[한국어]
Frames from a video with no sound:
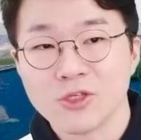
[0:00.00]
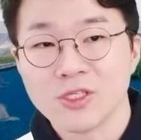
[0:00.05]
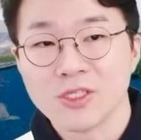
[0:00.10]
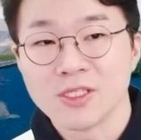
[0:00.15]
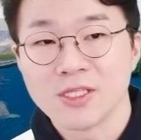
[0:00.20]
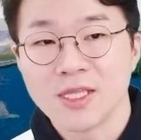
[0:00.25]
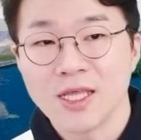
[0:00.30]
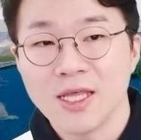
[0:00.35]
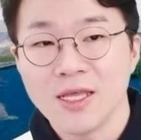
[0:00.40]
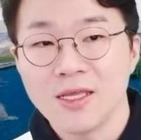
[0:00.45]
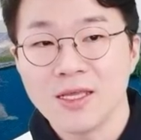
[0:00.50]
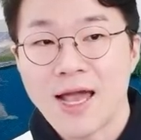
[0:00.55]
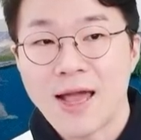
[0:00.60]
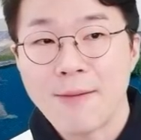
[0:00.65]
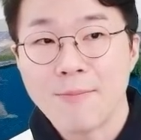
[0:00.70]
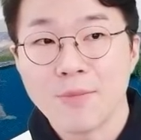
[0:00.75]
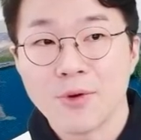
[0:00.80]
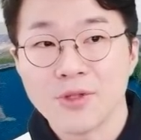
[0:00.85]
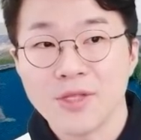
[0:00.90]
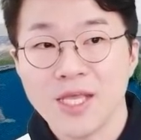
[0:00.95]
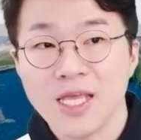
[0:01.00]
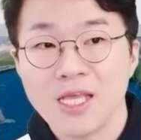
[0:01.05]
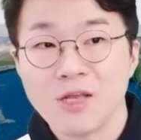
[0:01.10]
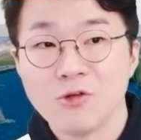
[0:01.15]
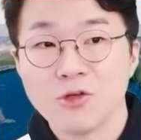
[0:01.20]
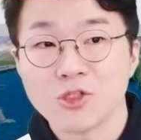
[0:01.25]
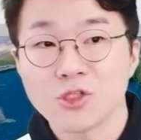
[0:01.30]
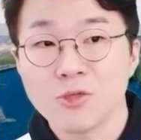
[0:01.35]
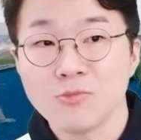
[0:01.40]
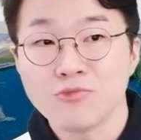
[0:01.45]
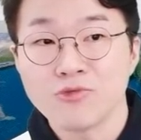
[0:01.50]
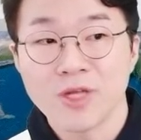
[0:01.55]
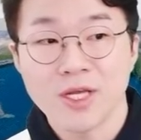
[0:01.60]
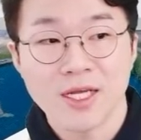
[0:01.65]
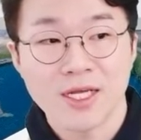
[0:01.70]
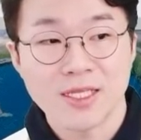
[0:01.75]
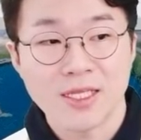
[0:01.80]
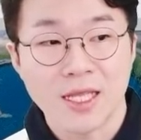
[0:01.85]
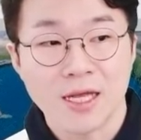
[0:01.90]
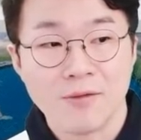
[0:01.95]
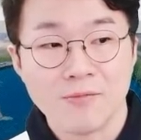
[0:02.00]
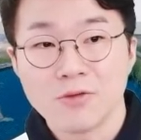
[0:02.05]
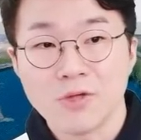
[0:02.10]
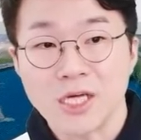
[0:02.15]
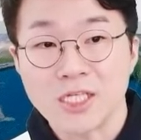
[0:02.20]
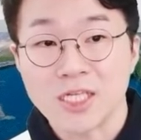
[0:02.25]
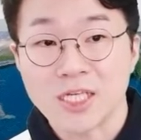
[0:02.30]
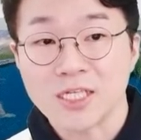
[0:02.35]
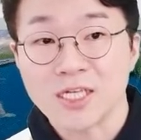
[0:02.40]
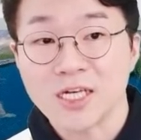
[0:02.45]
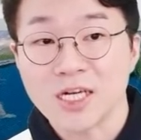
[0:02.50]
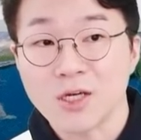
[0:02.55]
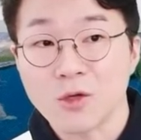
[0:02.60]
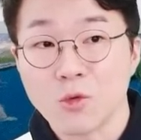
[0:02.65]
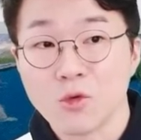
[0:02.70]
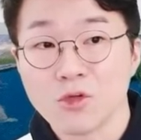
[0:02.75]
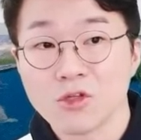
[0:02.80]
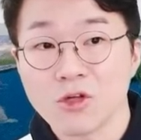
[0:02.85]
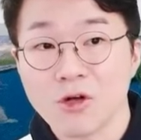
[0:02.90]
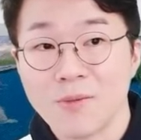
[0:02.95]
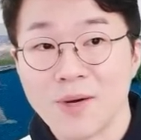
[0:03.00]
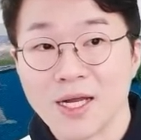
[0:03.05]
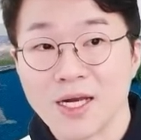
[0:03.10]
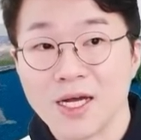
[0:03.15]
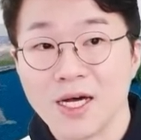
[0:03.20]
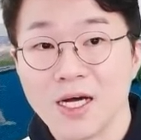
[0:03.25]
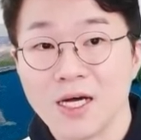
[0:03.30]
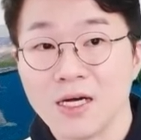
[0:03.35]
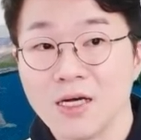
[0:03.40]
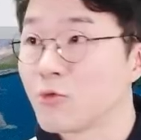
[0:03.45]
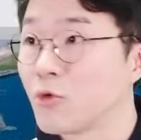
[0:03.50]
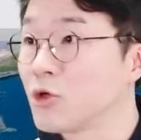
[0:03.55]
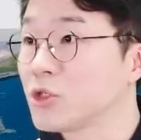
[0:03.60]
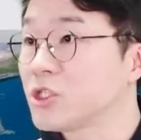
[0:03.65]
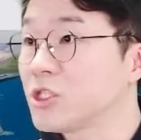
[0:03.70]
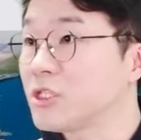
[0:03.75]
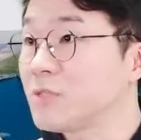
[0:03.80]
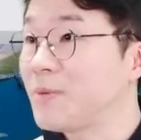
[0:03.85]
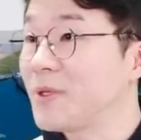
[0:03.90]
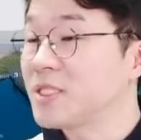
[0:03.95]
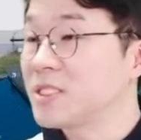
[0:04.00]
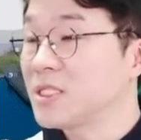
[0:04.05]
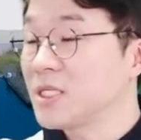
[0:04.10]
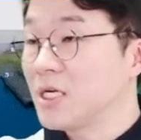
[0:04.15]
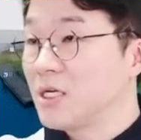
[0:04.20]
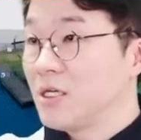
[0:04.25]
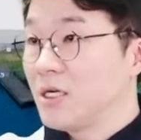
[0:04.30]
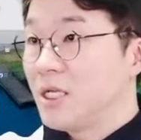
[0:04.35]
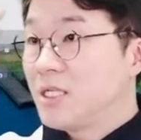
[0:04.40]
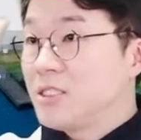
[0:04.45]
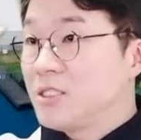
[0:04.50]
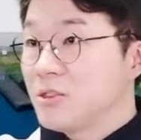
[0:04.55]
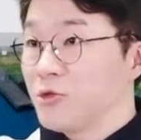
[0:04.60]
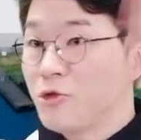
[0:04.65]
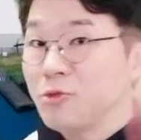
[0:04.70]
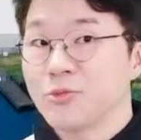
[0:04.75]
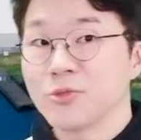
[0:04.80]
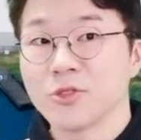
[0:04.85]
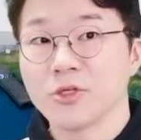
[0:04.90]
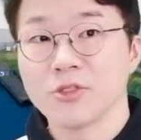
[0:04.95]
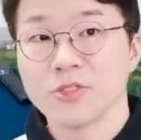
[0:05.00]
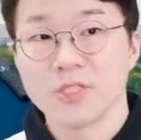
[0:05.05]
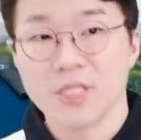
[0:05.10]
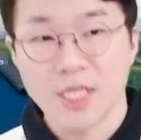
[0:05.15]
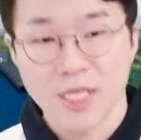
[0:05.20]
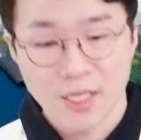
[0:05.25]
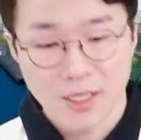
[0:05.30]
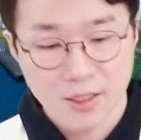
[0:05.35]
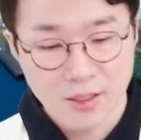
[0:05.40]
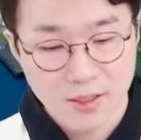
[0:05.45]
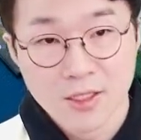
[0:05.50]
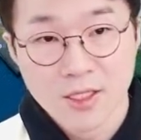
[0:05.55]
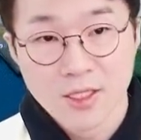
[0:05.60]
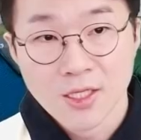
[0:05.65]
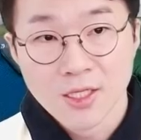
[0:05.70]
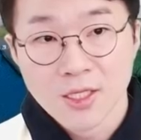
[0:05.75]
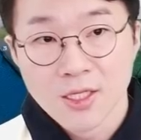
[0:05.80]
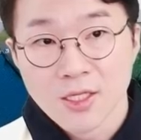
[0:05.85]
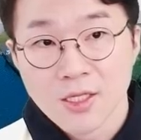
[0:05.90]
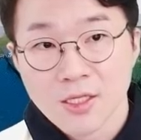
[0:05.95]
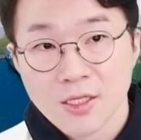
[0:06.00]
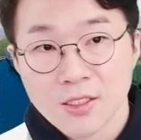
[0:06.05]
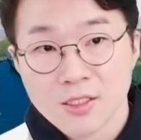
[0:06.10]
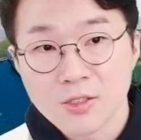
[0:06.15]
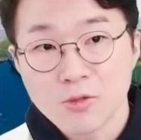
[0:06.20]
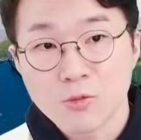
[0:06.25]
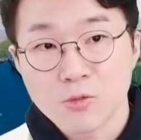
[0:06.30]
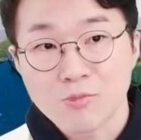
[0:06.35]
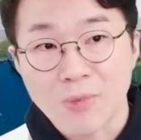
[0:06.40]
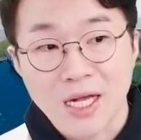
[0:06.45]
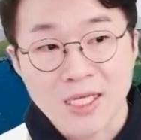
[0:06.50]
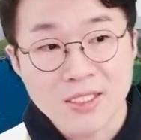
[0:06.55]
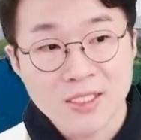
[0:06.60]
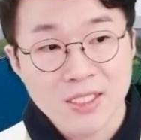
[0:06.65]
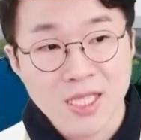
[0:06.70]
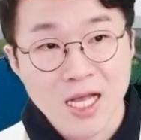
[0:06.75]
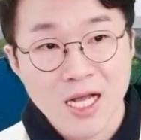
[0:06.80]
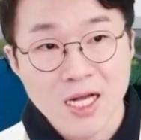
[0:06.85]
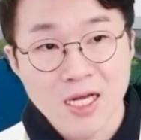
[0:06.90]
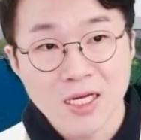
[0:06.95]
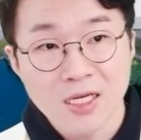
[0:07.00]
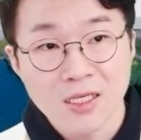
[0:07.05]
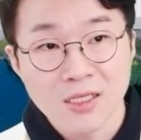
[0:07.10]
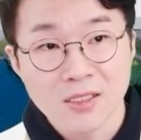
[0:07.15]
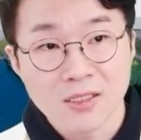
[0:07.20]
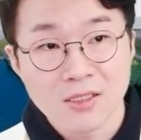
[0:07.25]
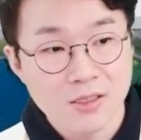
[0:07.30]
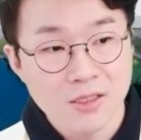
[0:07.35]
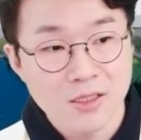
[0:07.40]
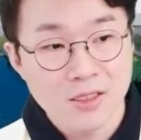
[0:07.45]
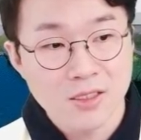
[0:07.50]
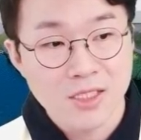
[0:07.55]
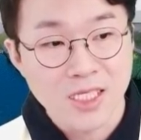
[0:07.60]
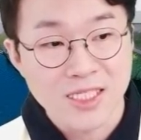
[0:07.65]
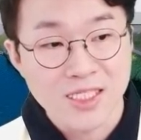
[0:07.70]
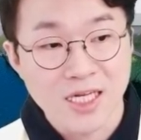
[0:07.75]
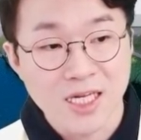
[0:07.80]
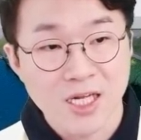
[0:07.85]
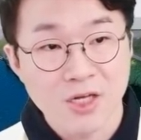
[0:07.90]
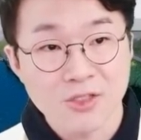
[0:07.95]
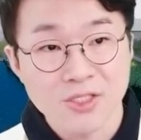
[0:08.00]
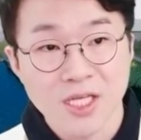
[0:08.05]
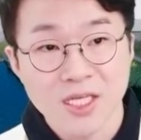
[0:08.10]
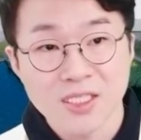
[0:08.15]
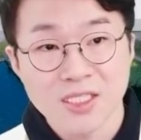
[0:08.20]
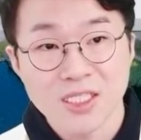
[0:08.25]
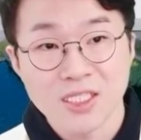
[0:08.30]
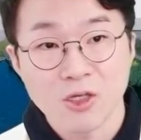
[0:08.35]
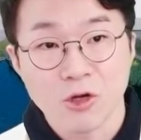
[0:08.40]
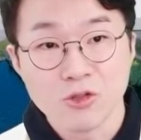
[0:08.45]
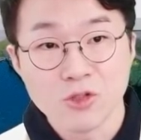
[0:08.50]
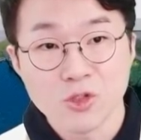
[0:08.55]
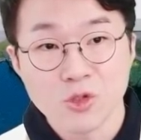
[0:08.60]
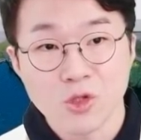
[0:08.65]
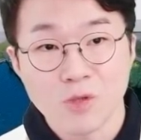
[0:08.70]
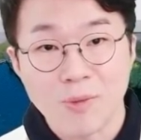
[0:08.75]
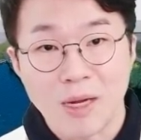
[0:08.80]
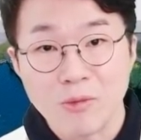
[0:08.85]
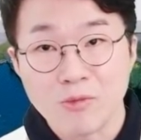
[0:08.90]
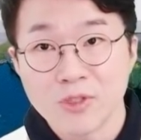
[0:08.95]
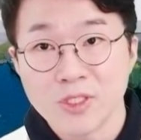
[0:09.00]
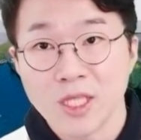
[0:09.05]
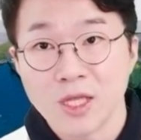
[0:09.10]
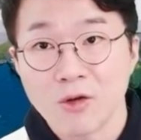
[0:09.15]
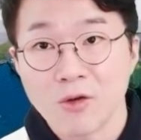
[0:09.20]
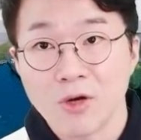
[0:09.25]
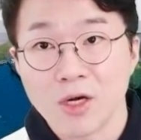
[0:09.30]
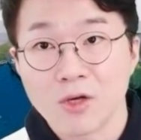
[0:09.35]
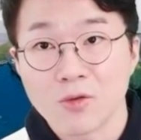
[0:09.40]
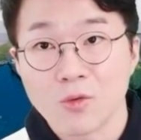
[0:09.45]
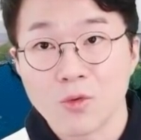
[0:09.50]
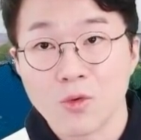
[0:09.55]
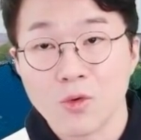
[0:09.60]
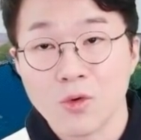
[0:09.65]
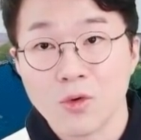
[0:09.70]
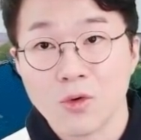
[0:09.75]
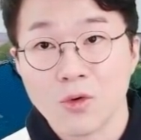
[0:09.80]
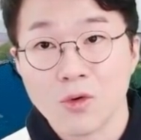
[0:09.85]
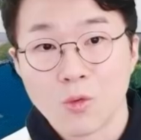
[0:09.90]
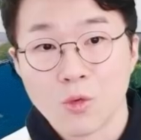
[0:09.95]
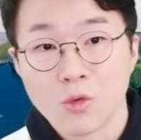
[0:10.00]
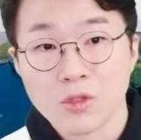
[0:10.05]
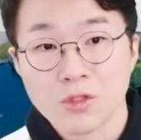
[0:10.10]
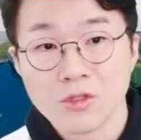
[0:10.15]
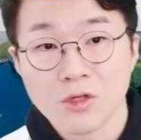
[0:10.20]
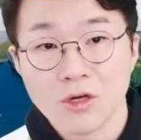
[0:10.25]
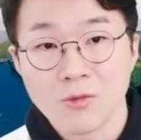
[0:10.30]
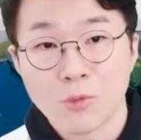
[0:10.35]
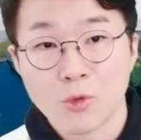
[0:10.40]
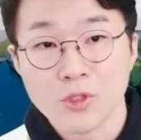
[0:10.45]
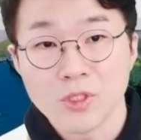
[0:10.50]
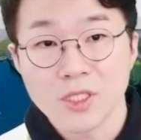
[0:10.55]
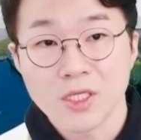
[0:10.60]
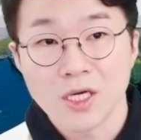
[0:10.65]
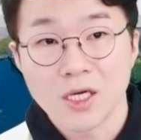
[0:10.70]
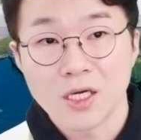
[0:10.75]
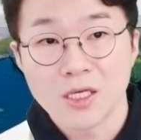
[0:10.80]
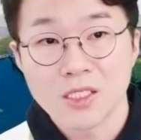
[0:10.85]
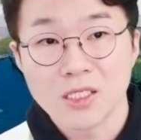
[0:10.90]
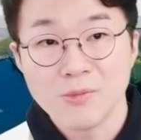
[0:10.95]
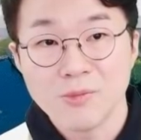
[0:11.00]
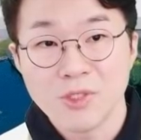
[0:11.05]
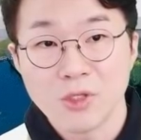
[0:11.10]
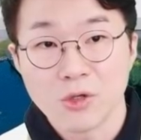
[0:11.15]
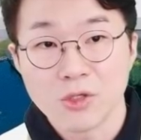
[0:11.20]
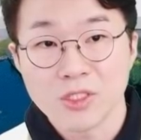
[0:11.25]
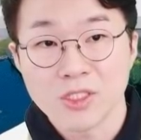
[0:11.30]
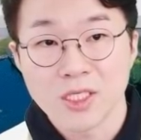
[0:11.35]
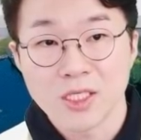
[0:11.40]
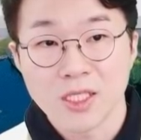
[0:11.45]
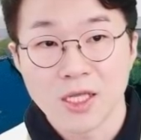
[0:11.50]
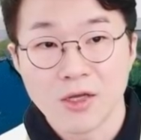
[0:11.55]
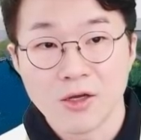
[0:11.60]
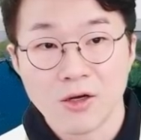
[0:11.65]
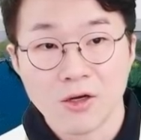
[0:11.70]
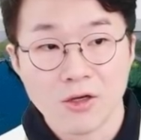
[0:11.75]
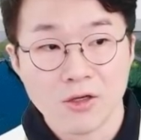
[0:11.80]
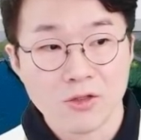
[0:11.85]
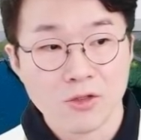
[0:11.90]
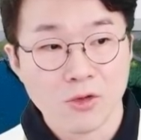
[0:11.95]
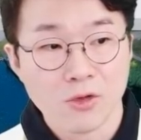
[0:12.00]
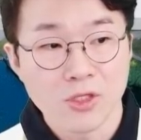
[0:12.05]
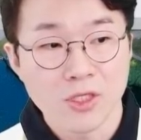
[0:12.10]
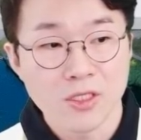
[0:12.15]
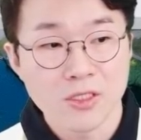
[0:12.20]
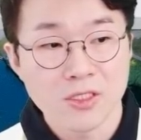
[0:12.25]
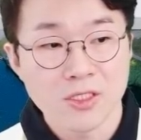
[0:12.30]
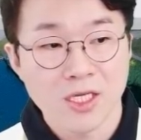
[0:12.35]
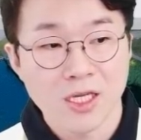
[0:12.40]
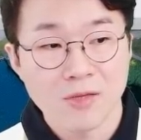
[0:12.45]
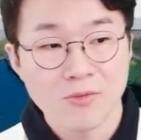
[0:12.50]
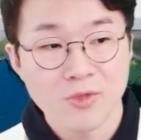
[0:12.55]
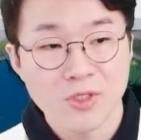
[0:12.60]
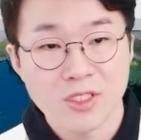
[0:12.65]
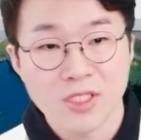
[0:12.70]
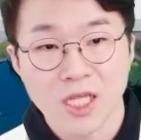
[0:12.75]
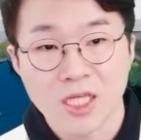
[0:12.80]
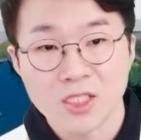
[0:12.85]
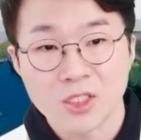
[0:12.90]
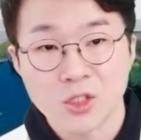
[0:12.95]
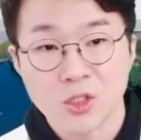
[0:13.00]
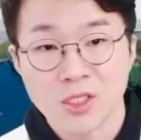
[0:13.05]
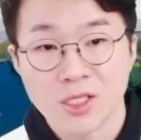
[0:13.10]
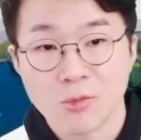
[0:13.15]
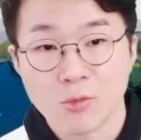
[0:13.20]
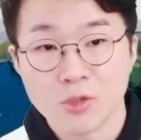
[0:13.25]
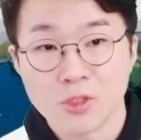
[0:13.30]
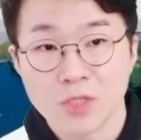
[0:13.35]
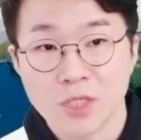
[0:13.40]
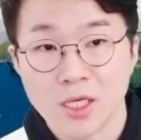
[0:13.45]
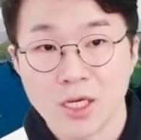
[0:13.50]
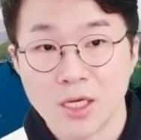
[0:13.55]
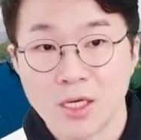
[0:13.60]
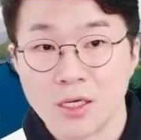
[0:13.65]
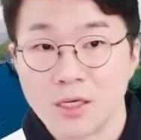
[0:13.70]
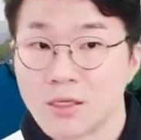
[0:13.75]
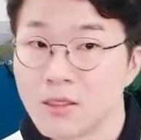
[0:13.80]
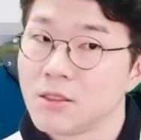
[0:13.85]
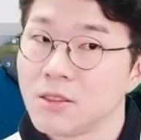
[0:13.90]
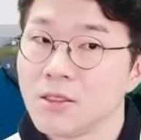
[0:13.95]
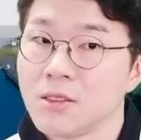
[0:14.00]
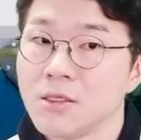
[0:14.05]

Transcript: 여기 있는데 한 번에 일로 점프를 해야겠다. 아 자산 가격 오르는 거 봐라. 월스트리트 배치가 레딧을 휩쓸었는데 막상 이 자산 가격 상승이 어느 정도 마무리된 것 같고 오른 걸 보니까 이미 여기잖아요. 여기 있는 사람들이 다시 쳐다보니까